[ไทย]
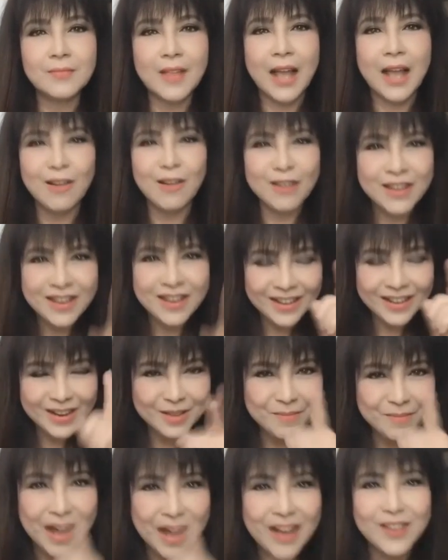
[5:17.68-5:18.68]
คราวนี้ก็เล
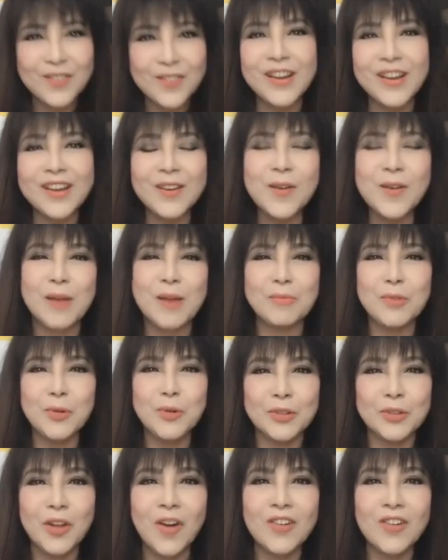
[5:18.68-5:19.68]
ยมาด้วยความ
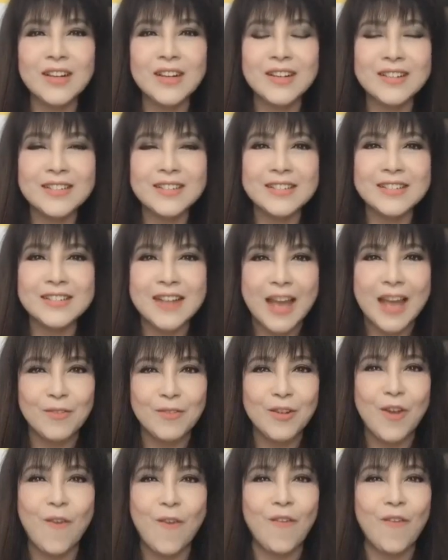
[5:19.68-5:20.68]
ถูกต้องนั่นก็คือแนว
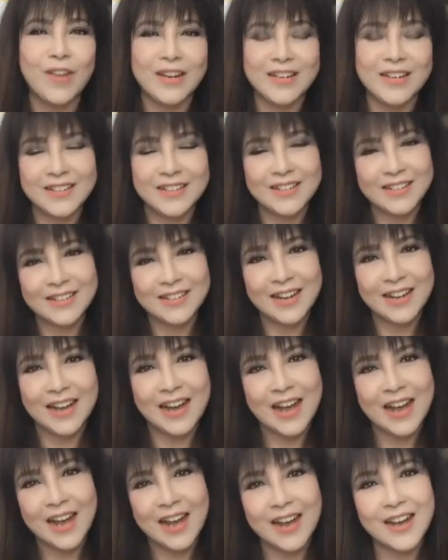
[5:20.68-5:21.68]
นอน
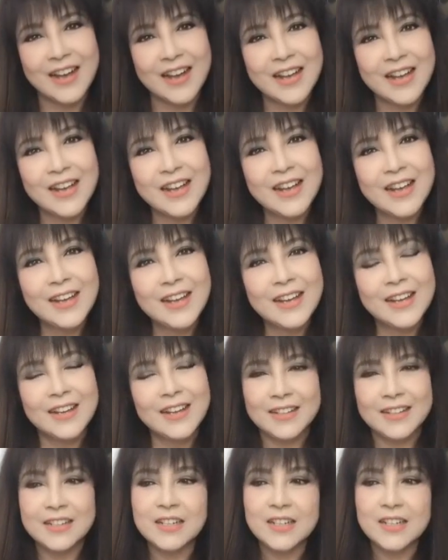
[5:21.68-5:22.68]
นะคะ
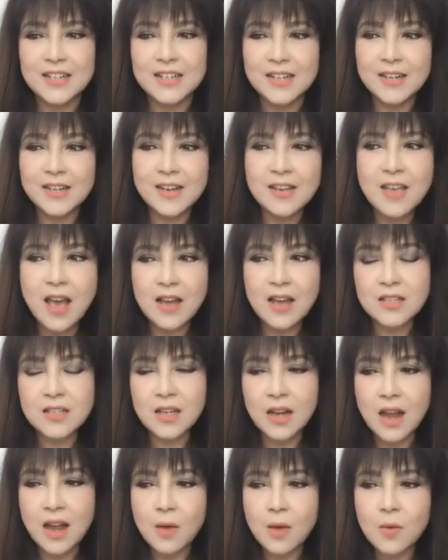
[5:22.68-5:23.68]
ก็อยาก
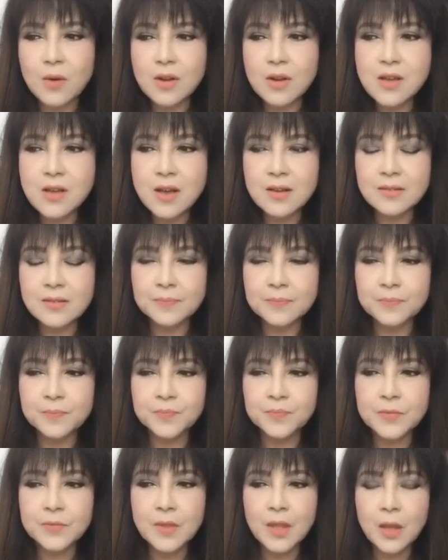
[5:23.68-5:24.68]
จะเล่าเรื่อง
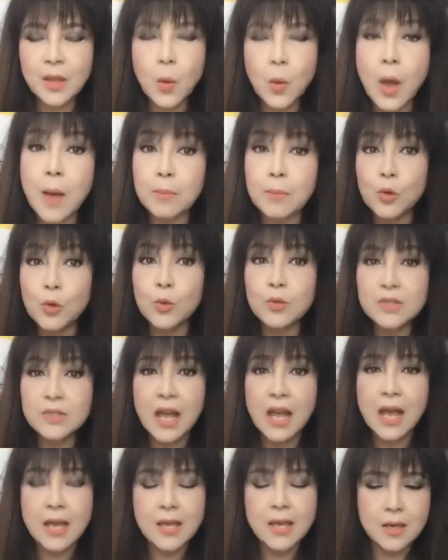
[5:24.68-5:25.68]
ความทุกข์
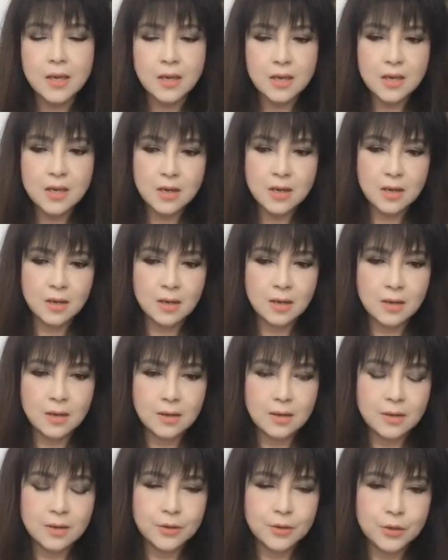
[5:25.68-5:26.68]
ใจ
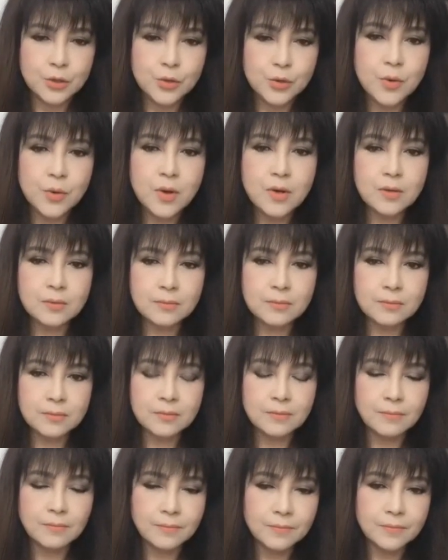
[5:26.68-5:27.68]
ช่วง
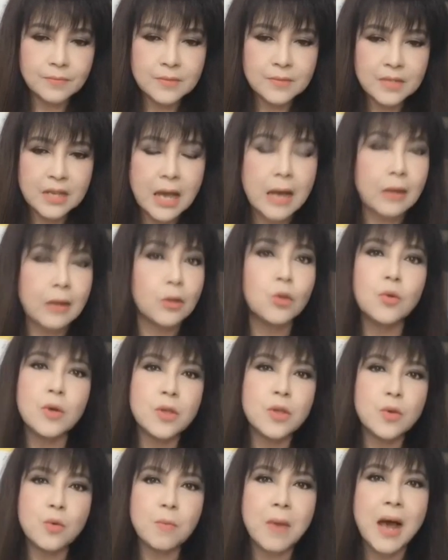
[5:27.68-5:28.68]
กักตัว
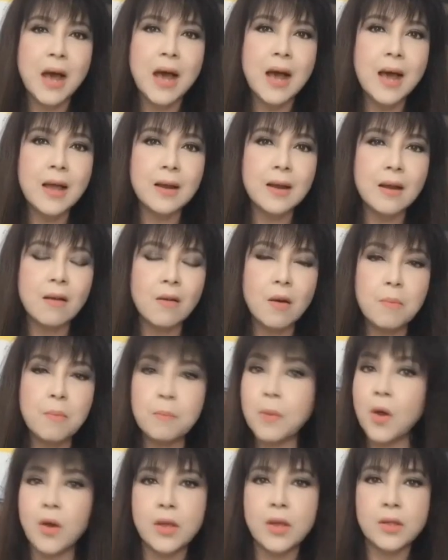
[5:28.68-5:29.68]
อยู่บ้านแล้วก็
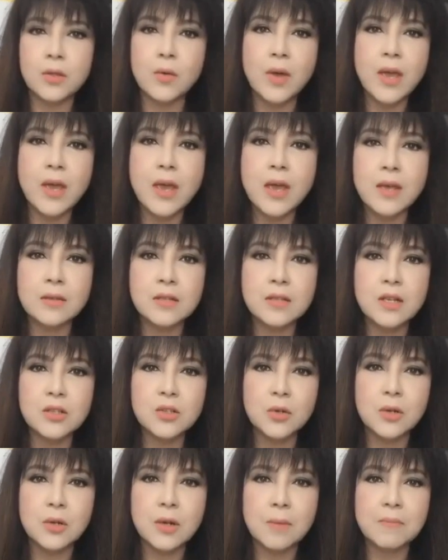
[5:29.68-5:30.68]
ปล่อยตัวเองซะ
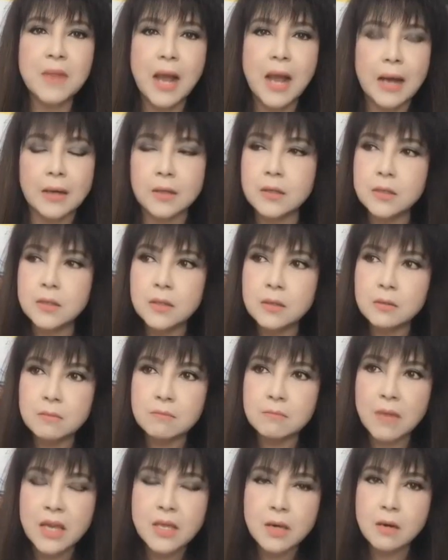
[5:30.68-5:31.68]
จนน้ำหนักขึ้น
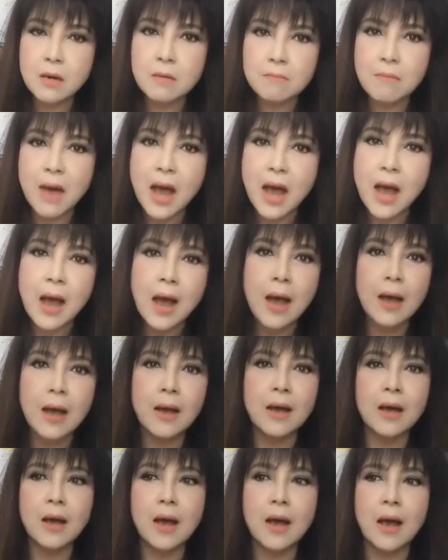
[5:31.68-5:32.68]
มาเยอะมาก
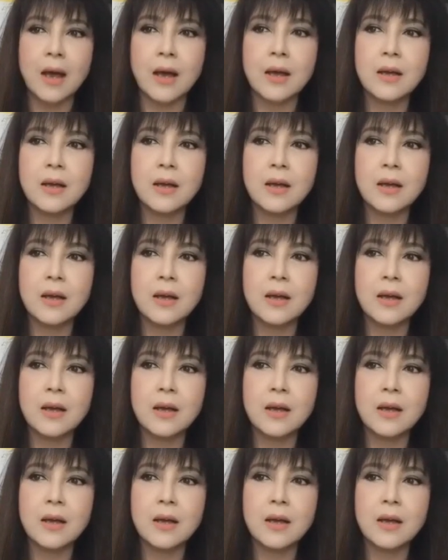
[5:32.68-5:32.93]
อะค่ะ